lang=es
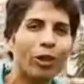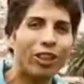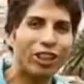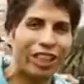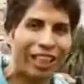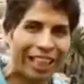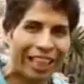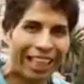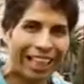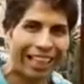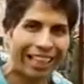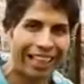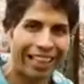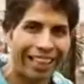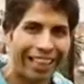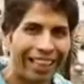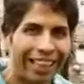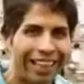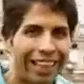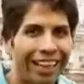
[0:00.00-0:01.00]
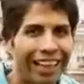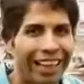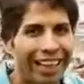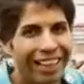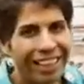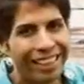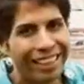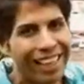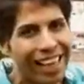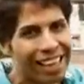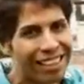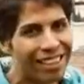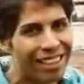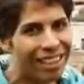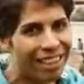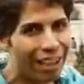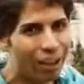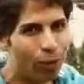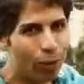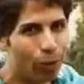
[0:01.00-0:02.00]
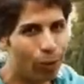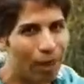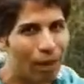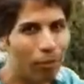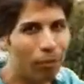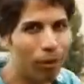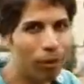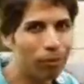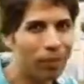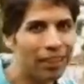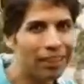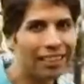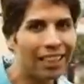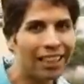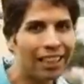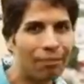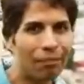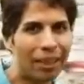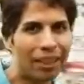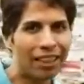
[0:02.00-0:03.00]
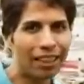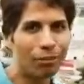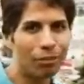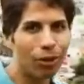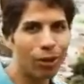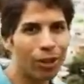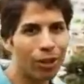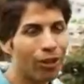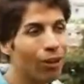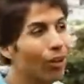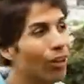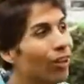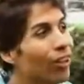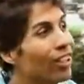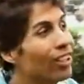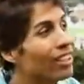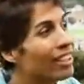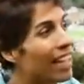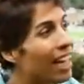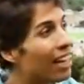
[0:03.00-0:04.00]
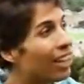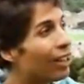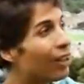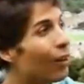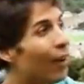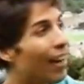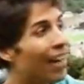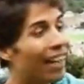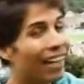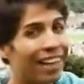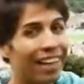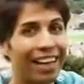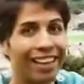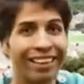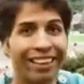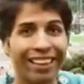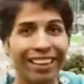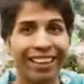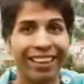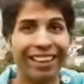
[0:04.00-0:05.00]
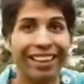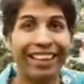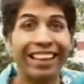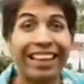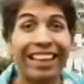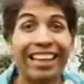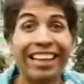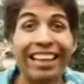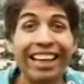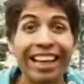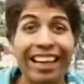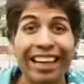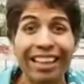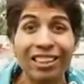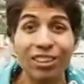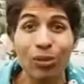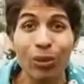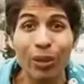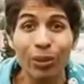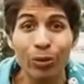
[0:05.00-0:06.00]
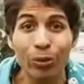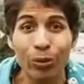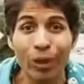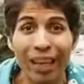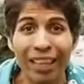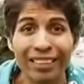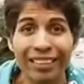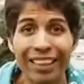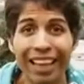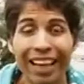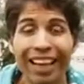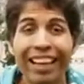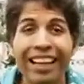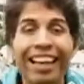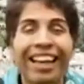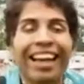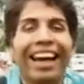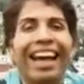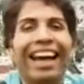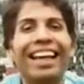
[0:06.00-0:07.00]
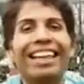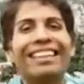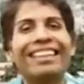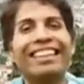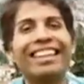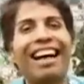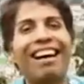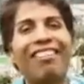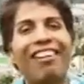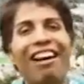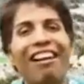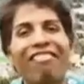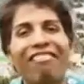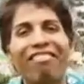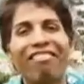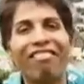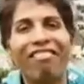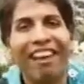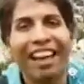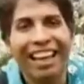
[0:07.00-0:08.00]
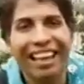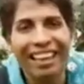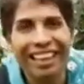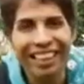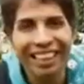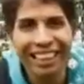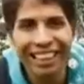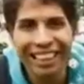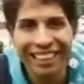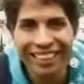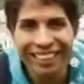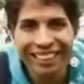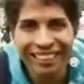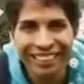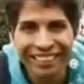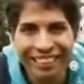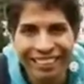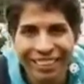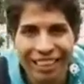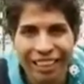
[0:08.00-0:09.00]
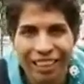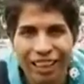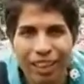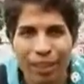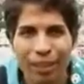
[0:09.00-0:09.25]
mochila y ya sin ninguna promesa de matrimonio salió a la calle y regresó a su casa. Estaba feliz.